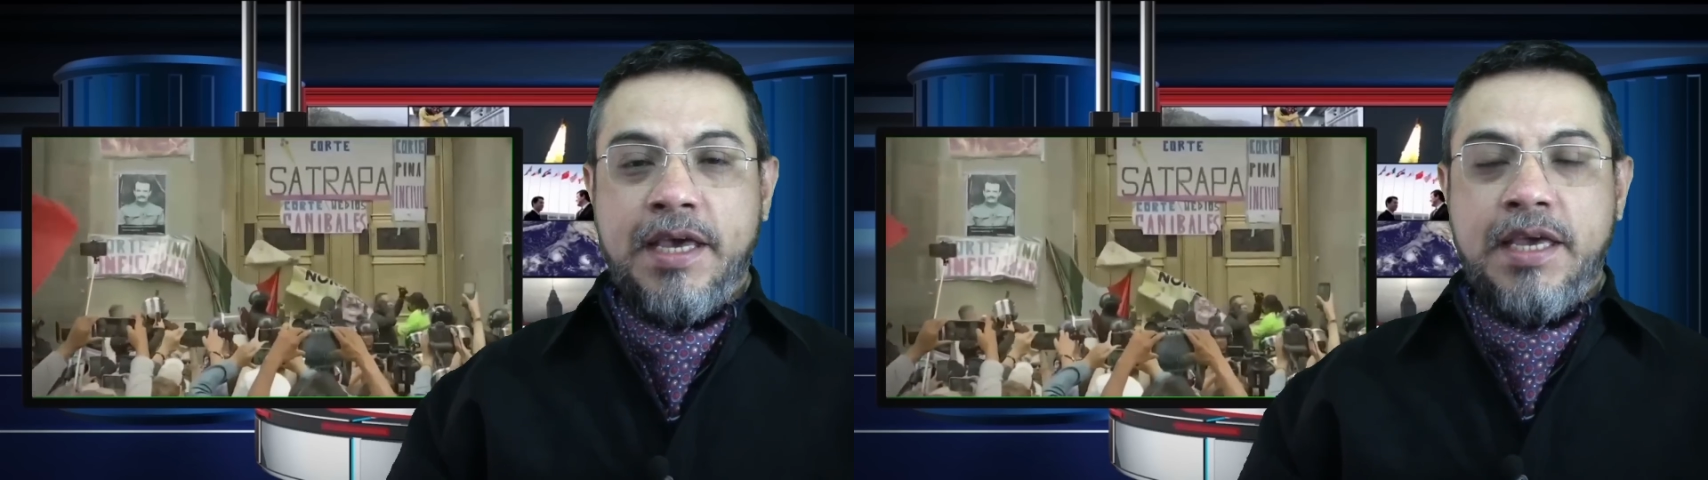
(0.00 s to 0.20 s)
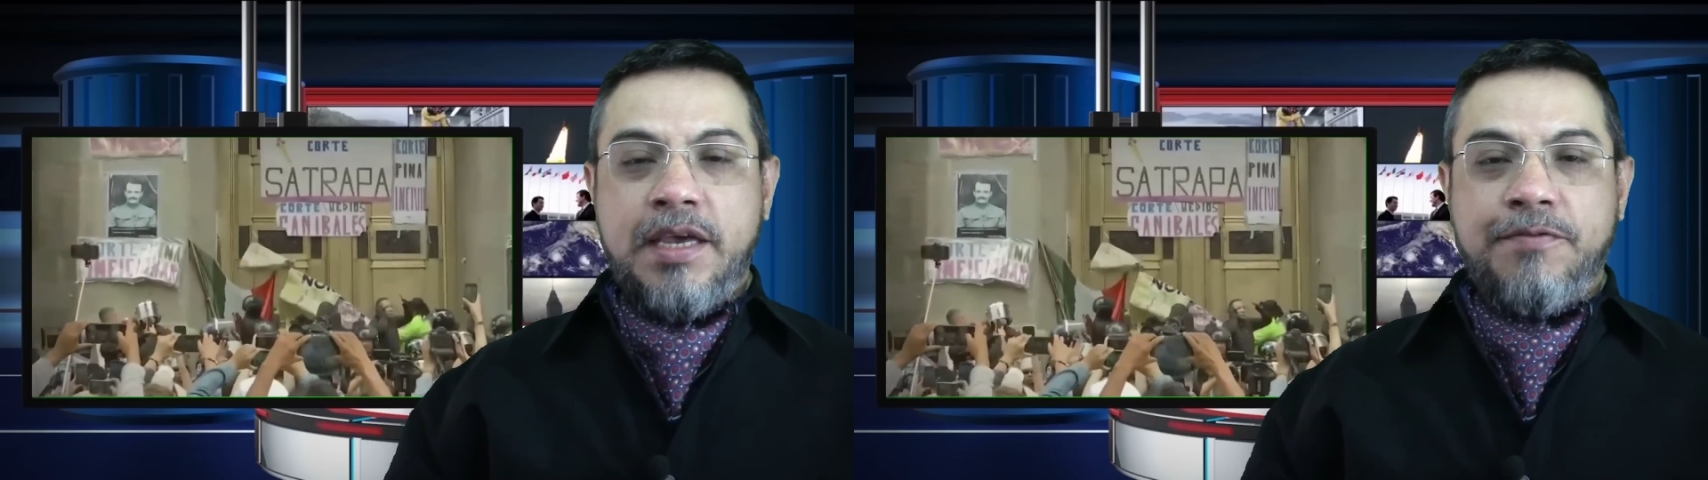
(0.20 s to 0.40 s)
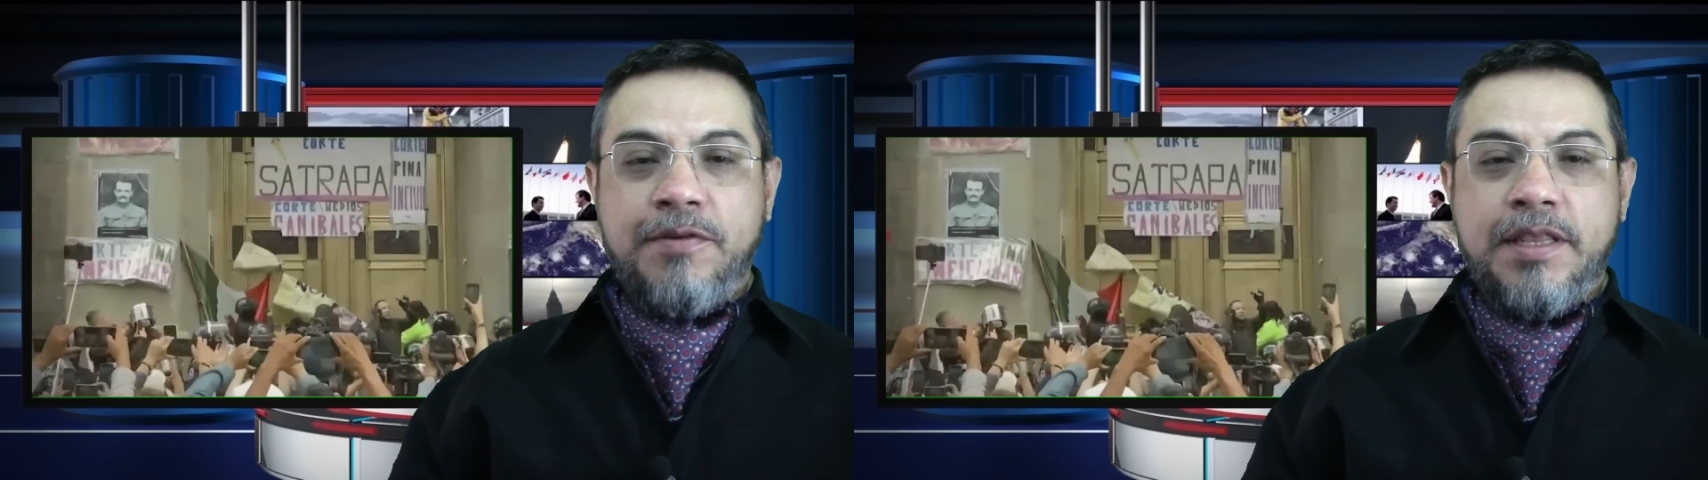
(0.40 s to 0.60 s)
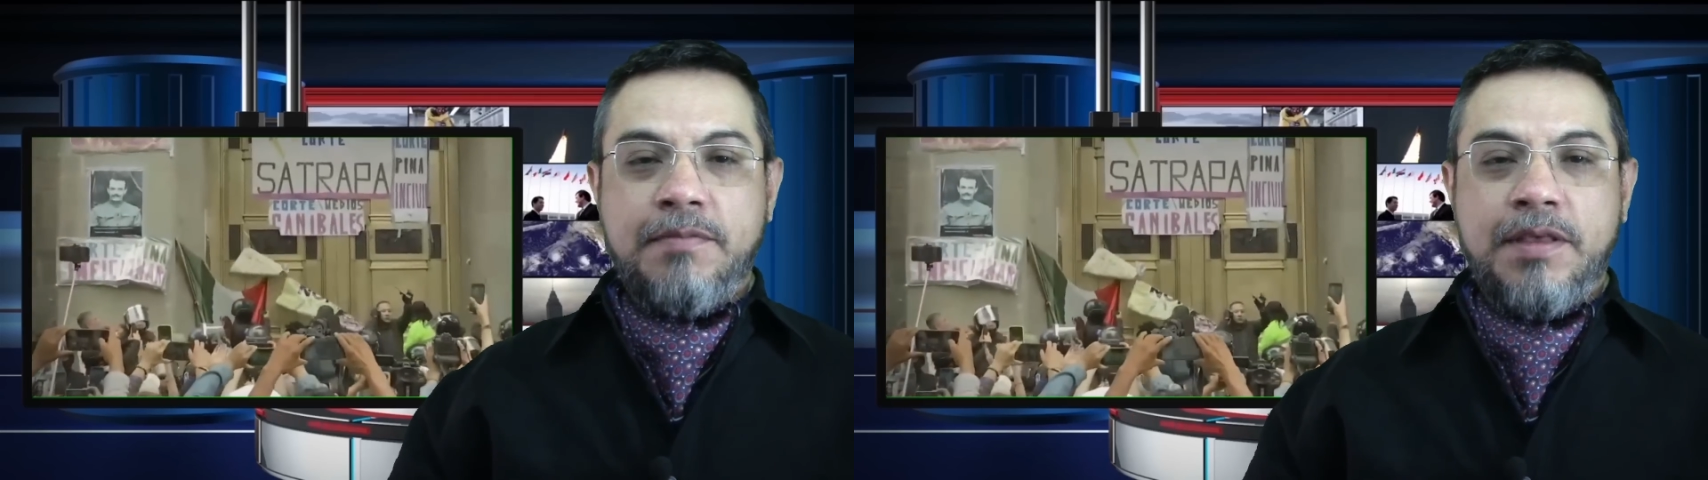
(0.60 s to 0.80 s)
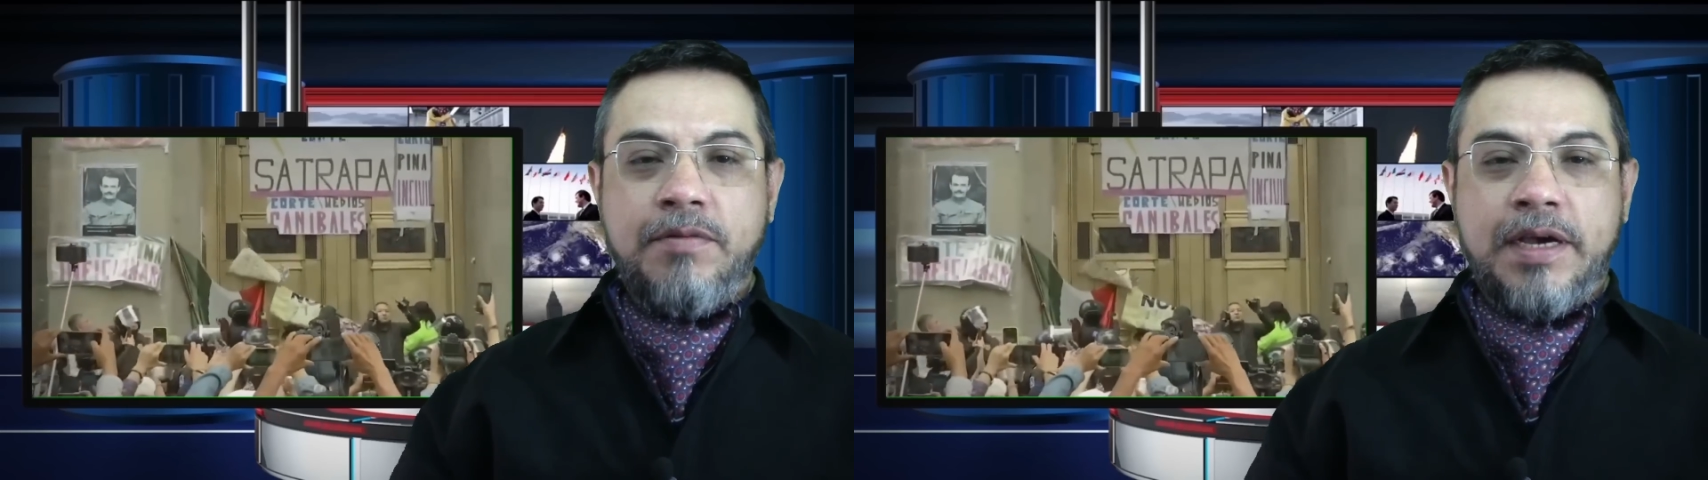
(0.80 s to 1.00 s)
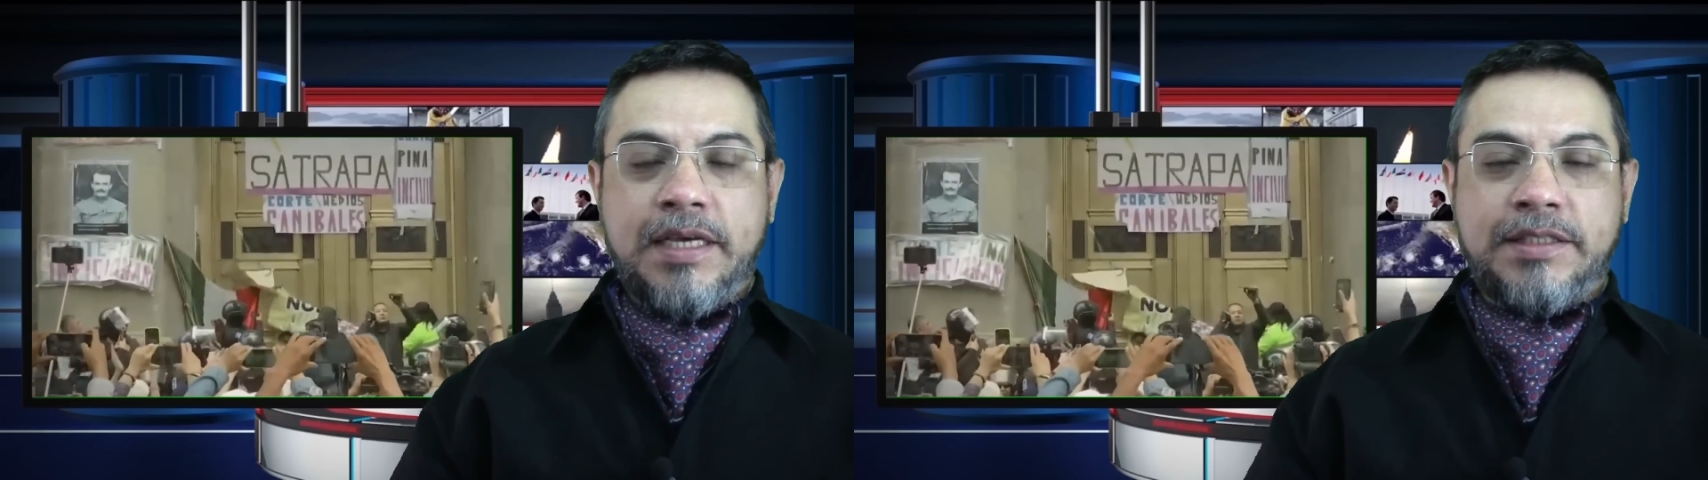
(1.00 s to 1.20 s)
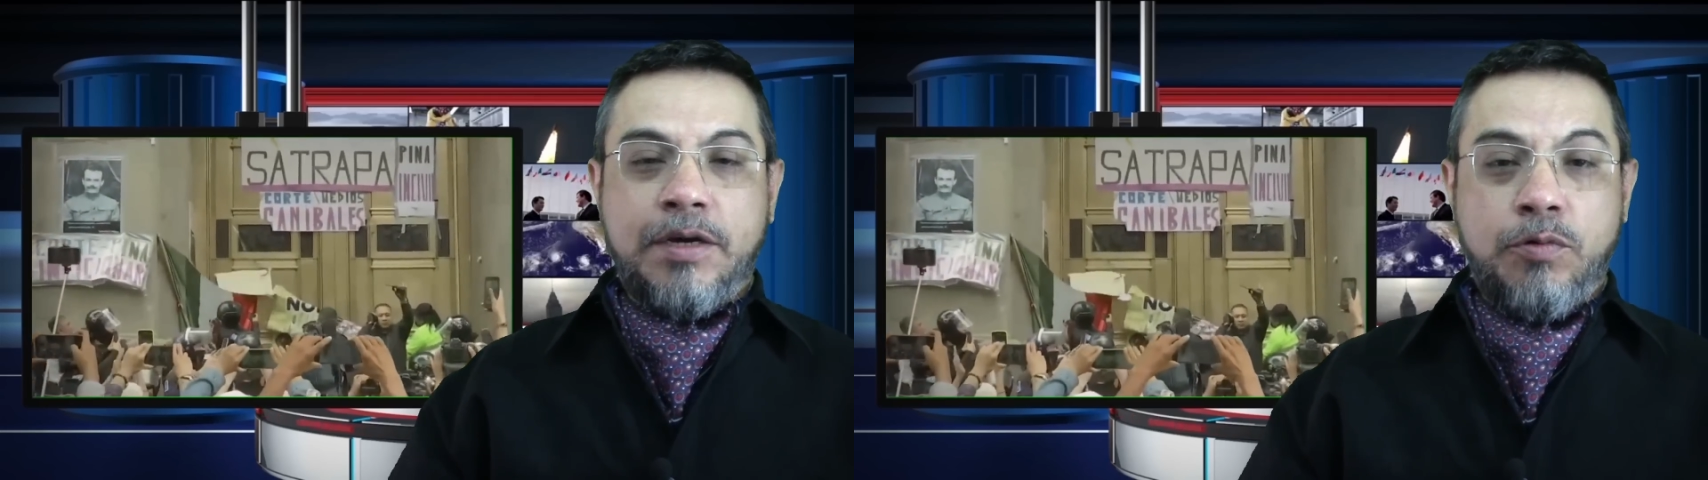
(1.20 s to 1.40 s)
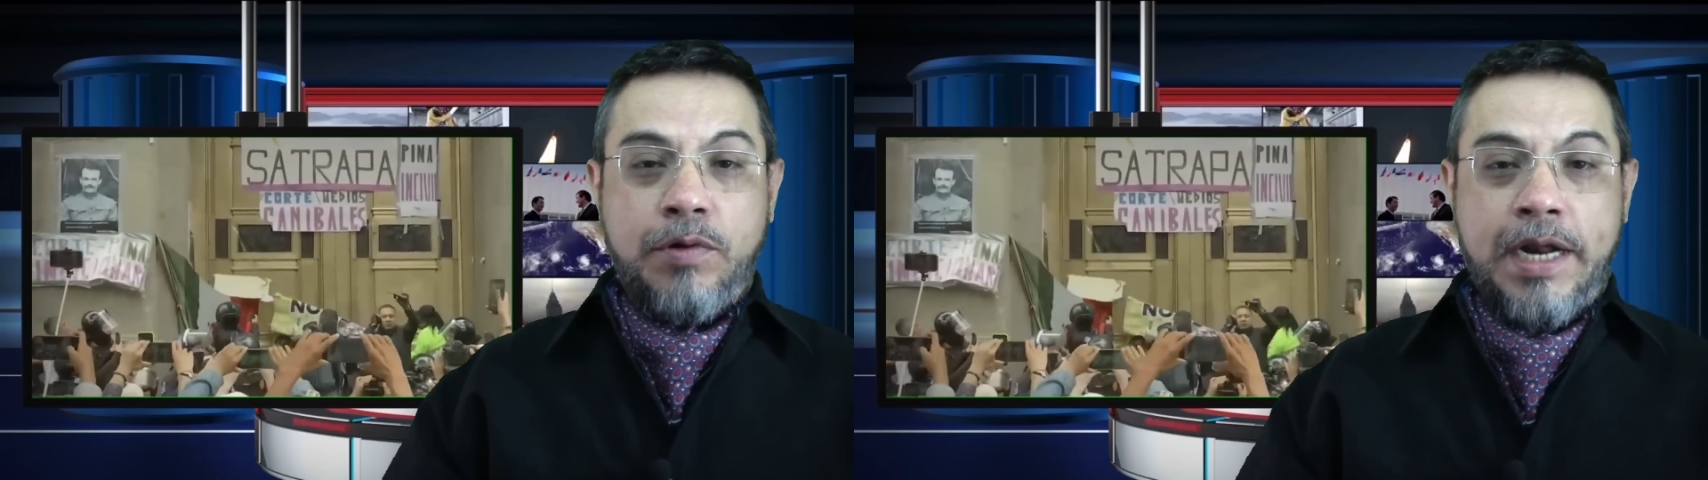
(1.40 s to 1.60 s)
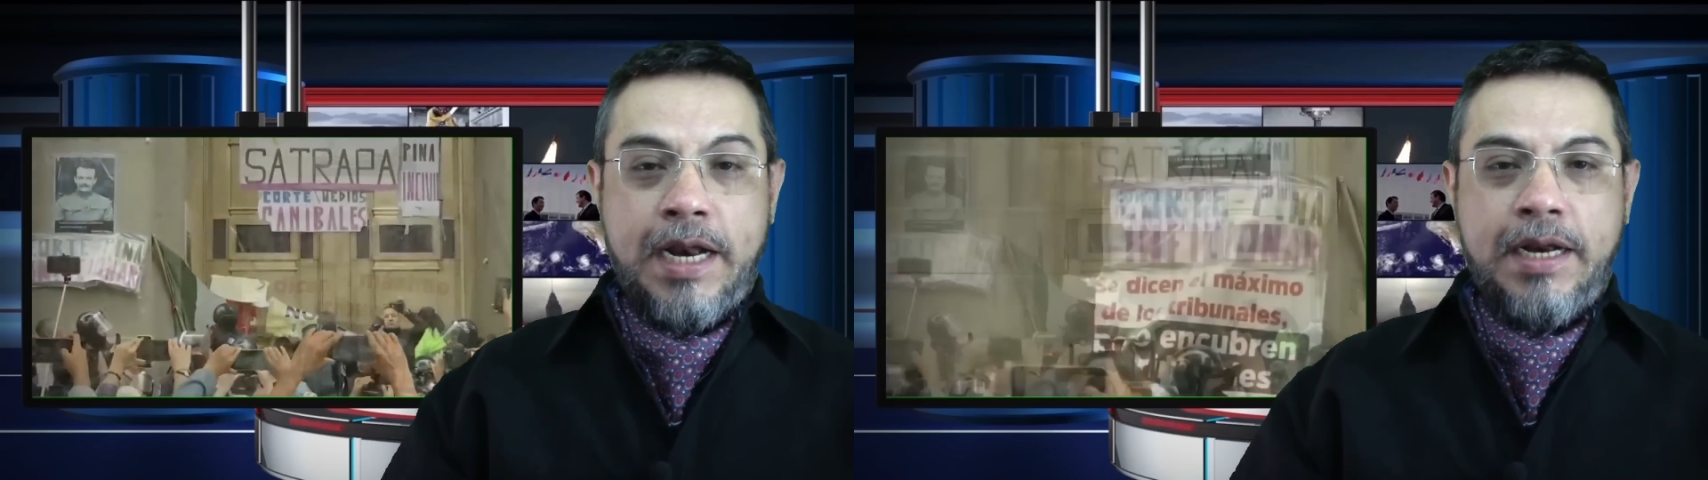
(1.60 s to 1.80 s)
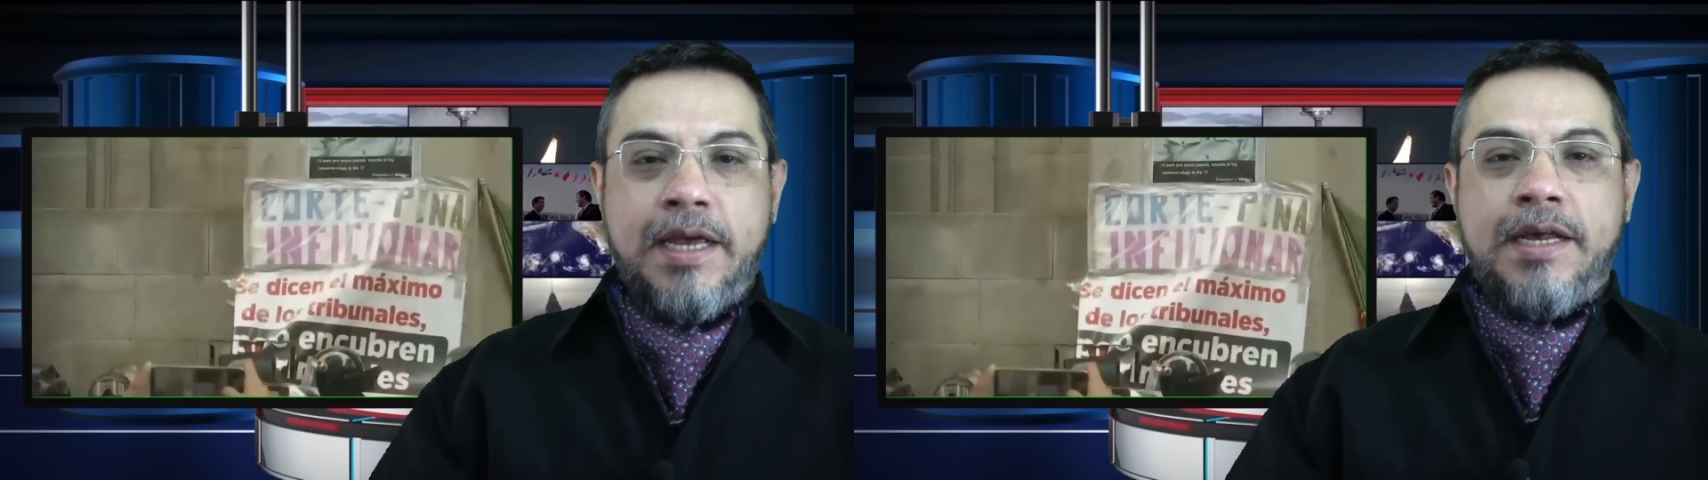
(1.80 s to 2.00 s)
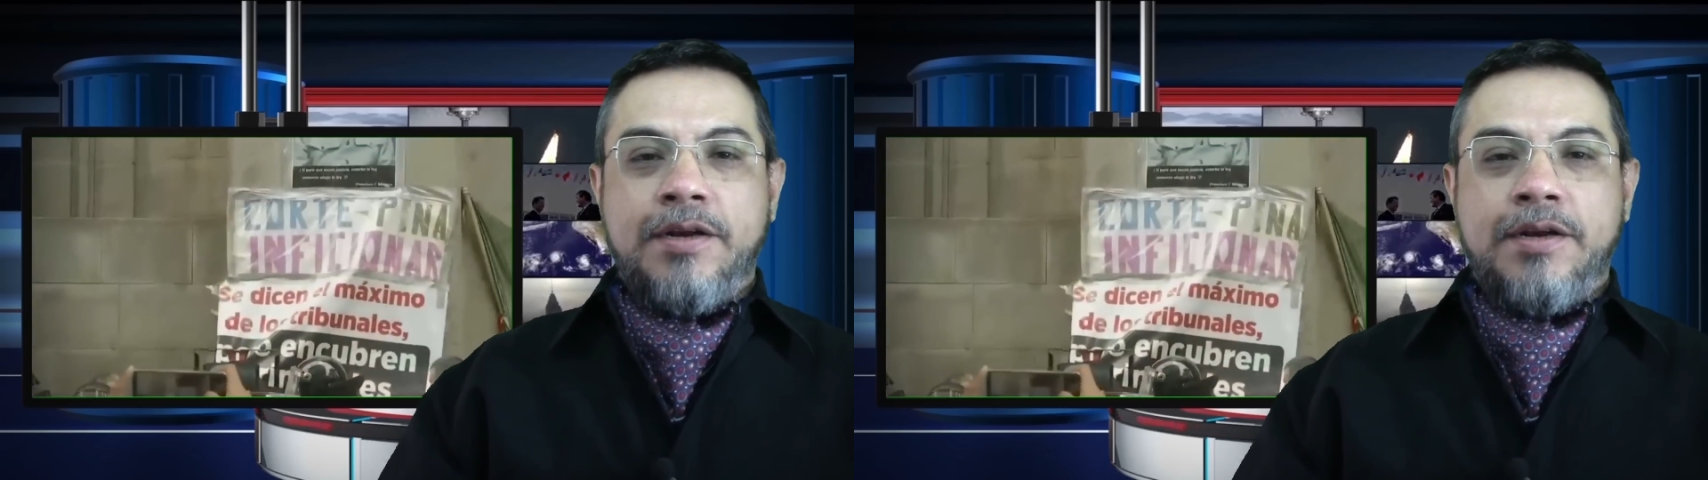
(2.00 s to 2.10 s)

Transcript: y que fue debido a que, según él,